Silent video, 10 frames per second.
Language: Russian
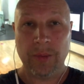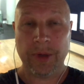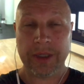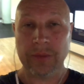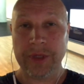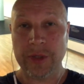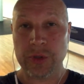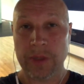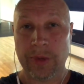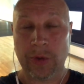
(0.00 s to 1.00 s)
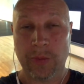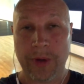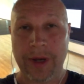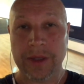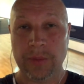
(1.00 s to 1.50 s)
поэтому я ничего не
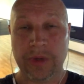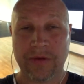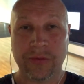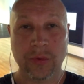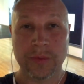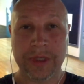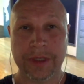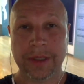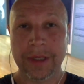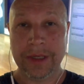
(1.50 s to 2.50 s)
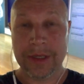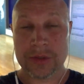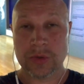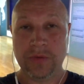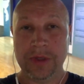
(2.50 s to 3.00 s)
покупаю, ни парфум, ни
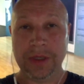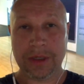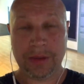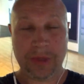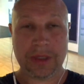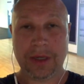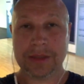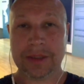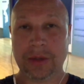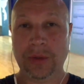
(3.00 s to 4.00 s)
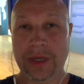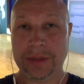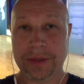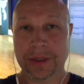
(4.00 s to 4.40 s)
сувениры. А мне нравится гулять